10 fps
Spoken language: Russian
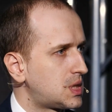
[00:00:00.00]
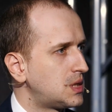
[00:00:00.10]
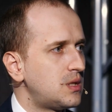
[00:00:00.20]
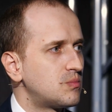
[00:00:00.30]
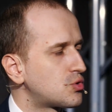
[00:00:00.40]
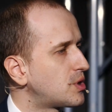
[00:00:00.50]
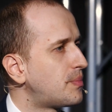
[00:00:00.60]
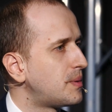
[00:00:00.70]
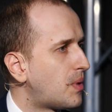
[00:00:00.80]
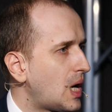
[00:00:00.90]
цены немножко
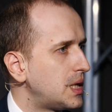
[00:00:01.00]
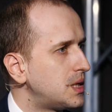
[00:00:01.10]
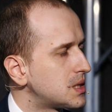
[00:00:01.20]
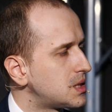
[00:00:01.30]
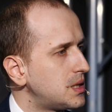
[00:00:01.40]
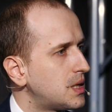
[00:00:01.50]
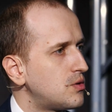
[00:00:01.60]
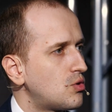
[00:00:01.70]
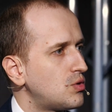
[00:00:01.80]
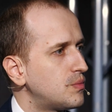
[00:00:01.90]
припали, если я
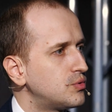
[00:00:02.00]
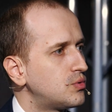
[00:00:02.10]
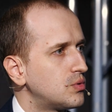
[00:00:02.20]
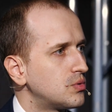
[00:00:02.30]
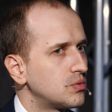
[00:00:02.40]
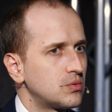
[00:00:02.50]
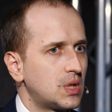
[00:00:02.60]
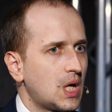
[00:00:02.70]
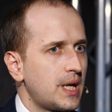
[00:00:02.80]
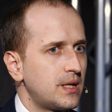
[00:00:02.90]
ничего не да путаю,
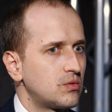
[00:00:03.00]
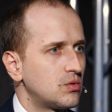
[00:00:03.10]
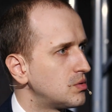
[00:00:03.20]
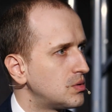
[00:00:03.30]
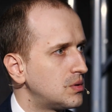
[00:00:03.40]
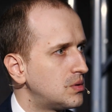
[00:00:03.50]
на аренду.